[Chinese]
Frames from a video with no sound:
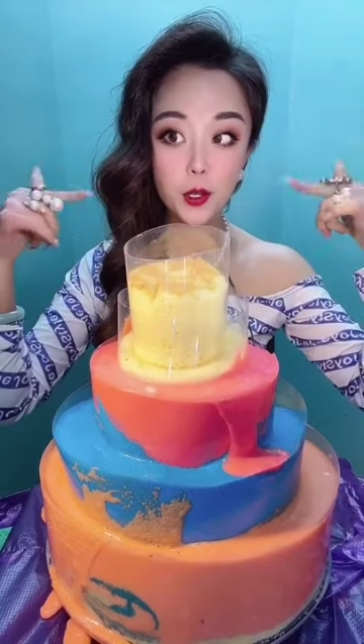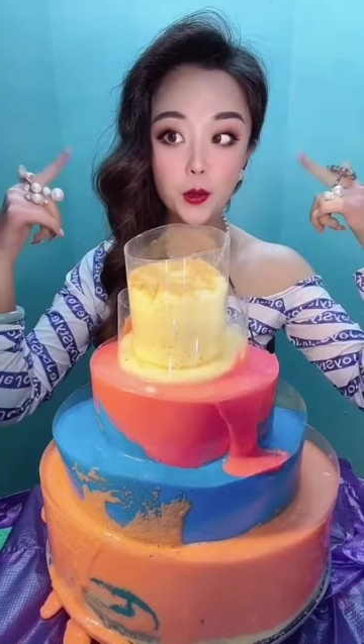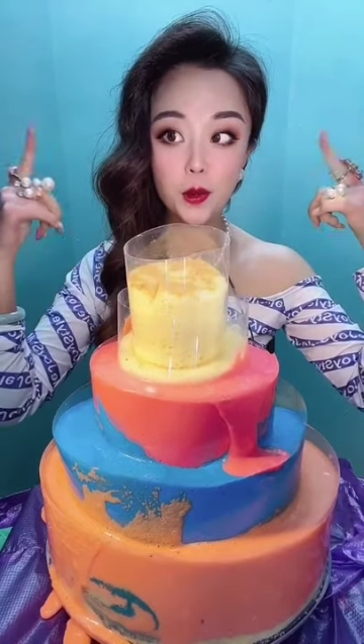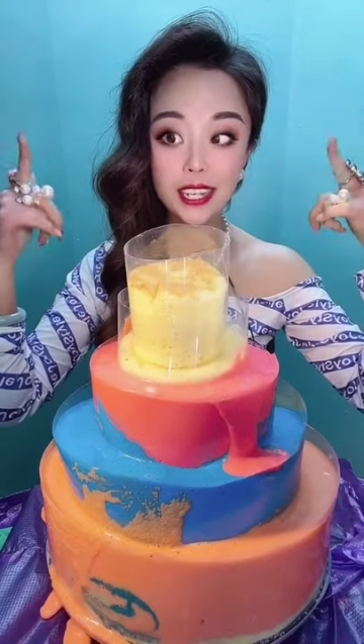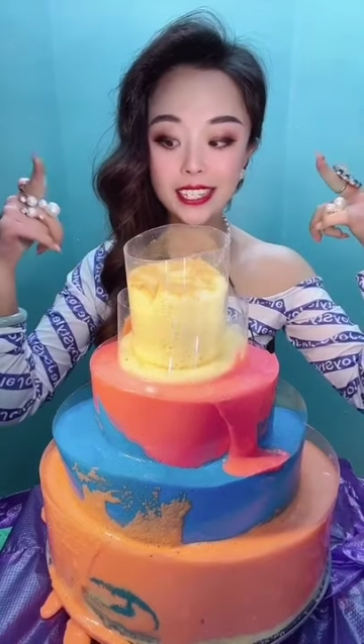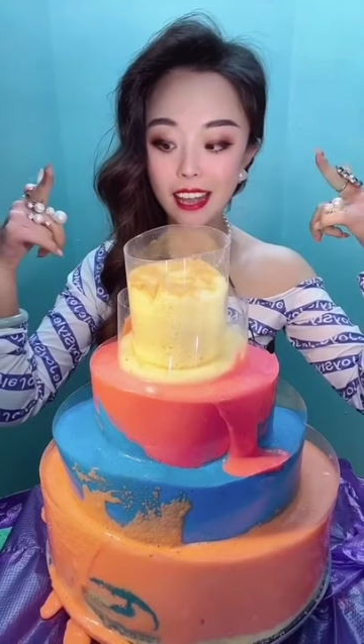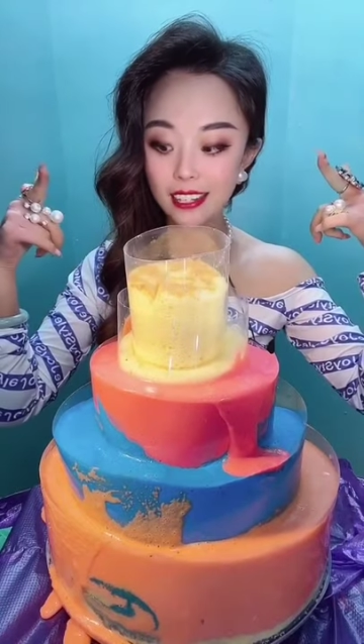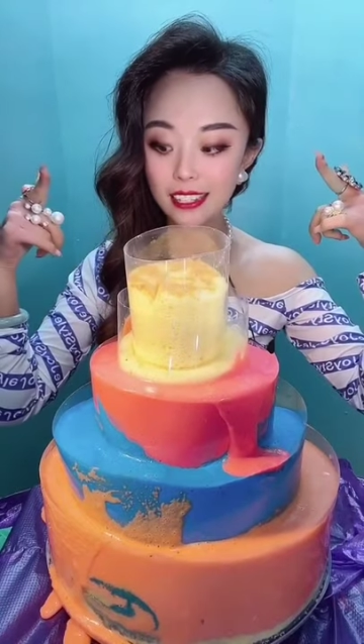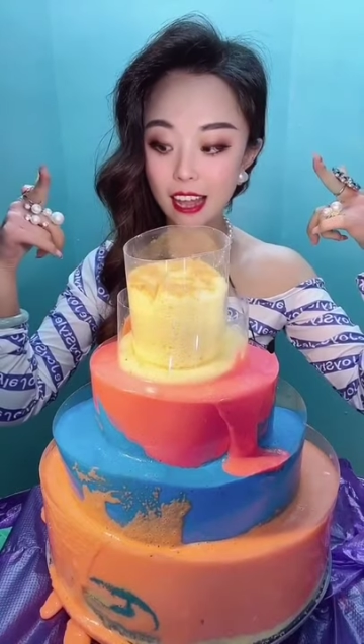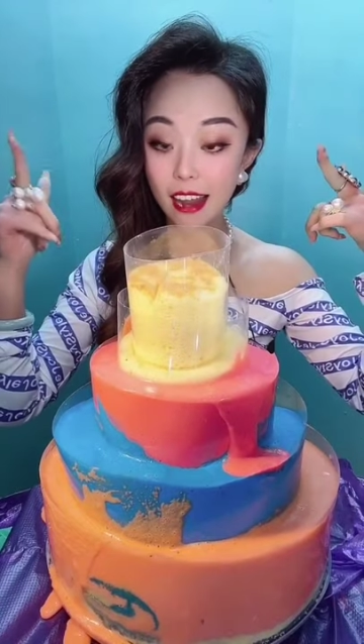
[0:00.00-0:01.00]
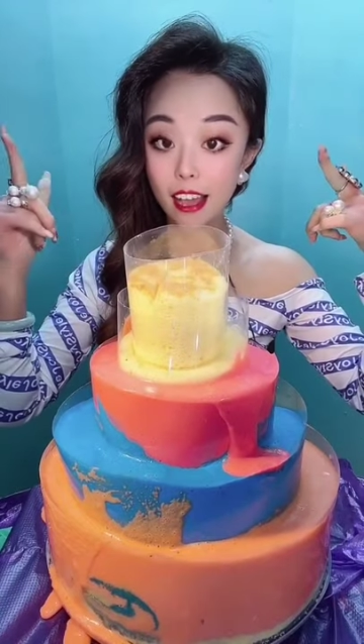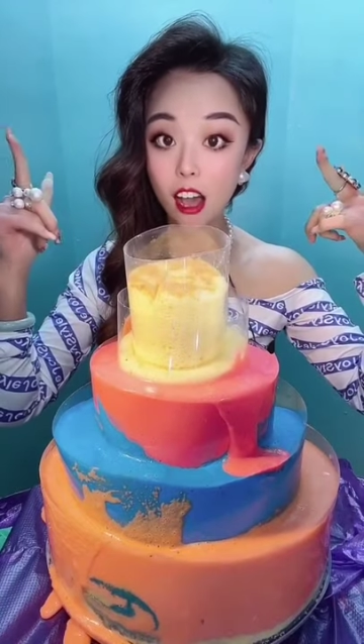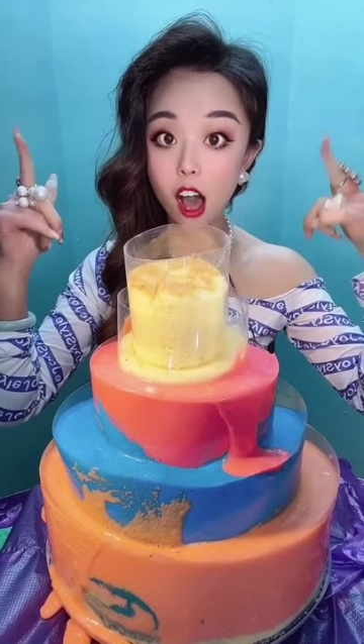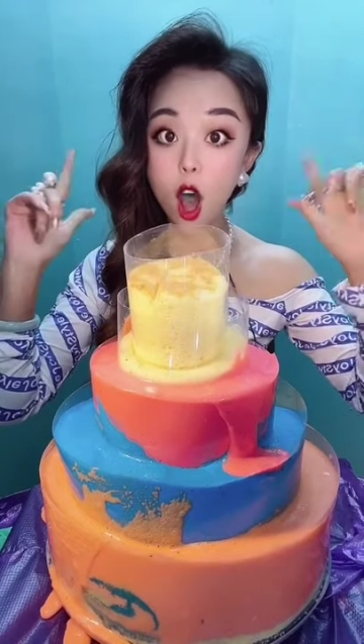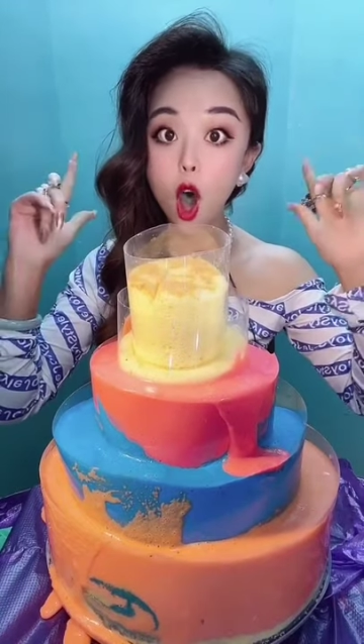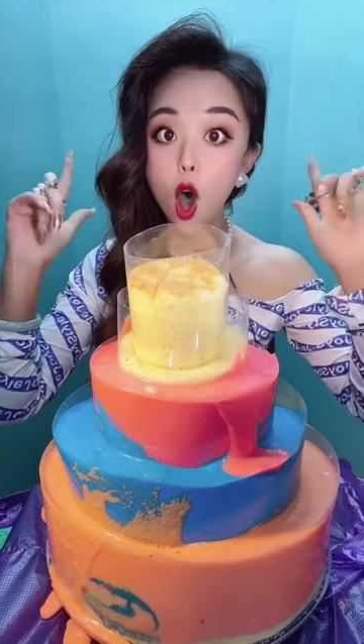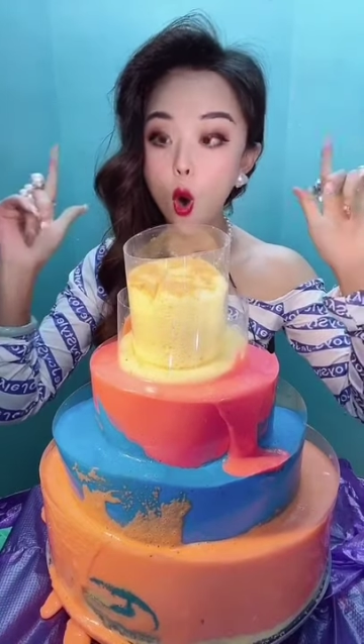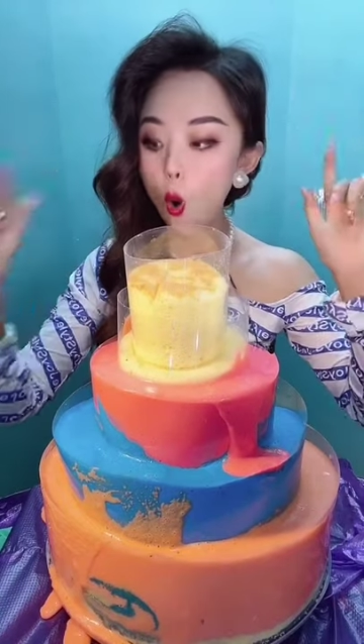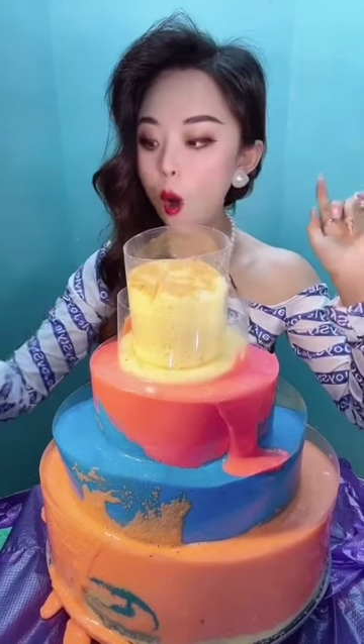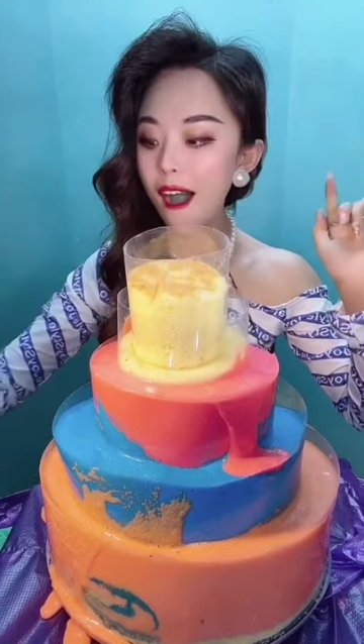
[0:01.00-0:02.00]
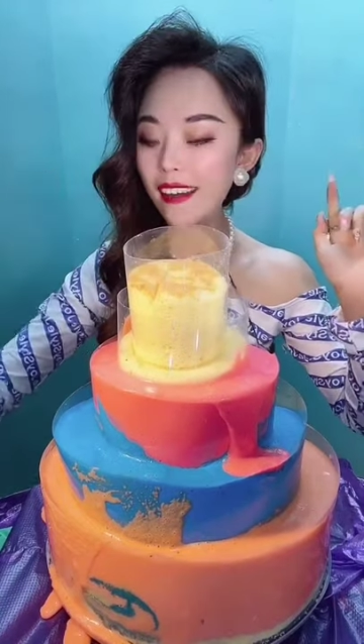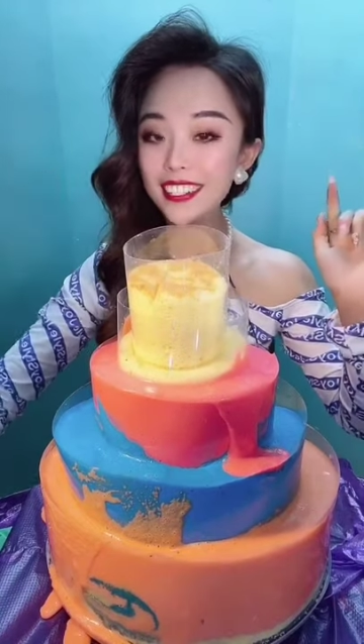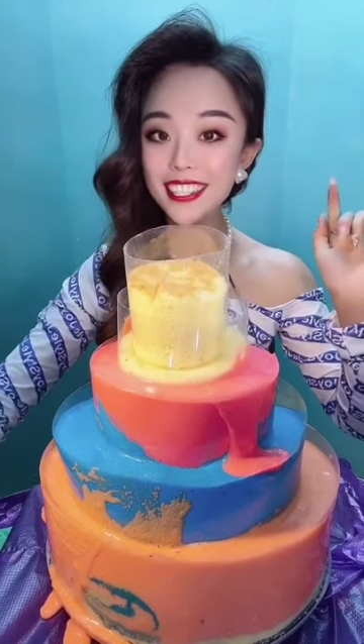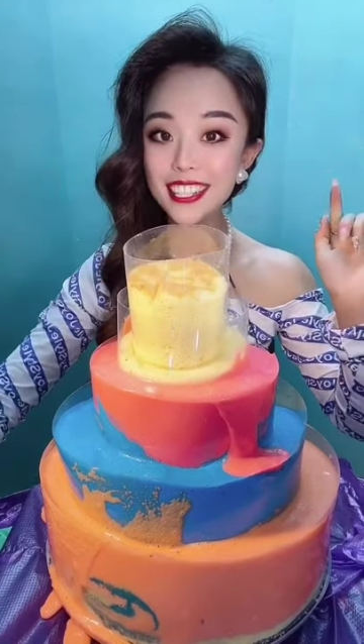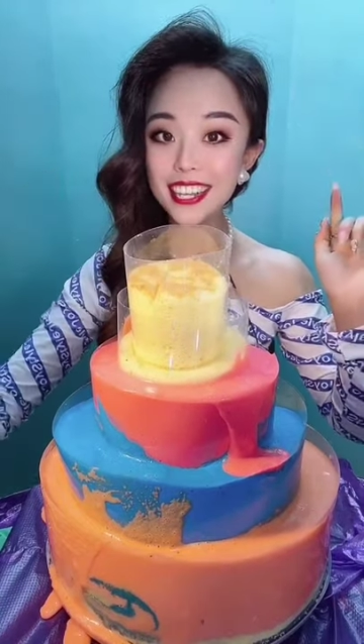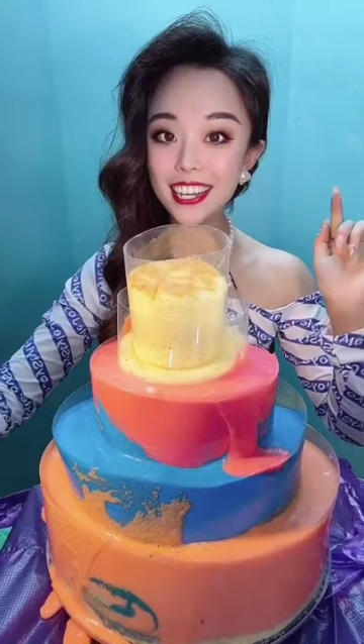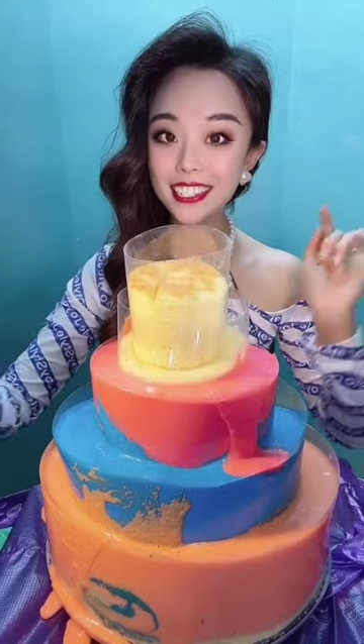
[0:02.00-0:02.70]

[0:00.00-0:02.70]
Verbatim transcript: 容我想一想，来个黄色，